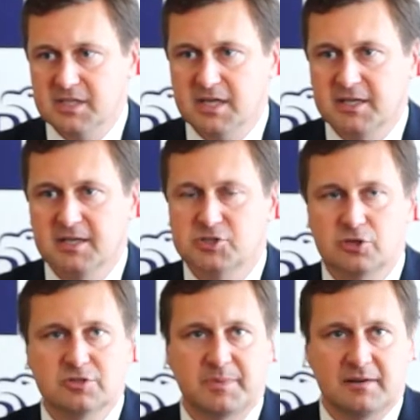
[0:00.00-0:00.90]
jakie
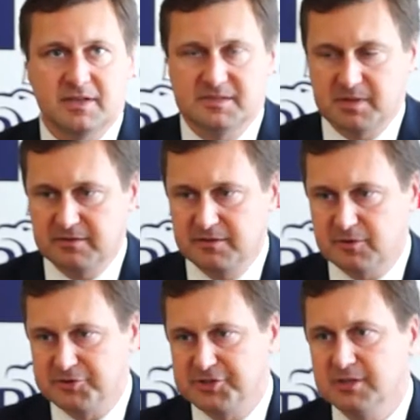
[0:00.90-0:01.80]
rząd Prawa i
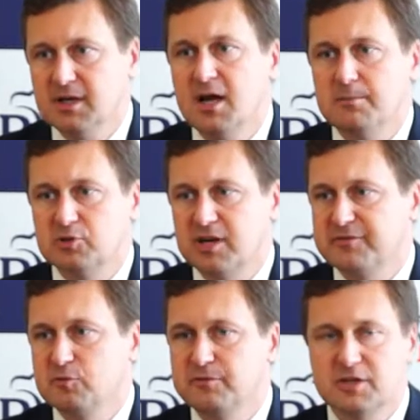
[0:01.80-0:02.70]
Sprawiedliwości
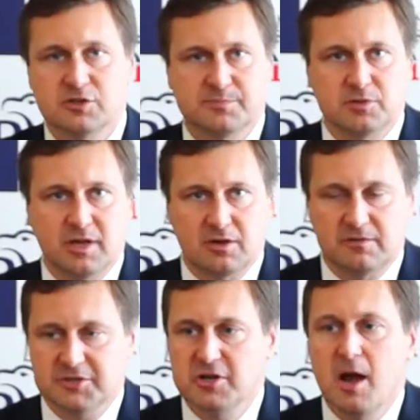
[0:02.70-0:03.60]
potrafił
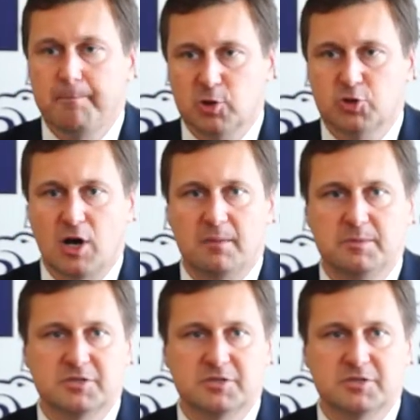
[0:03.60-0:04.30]
wygospodarować po to, aby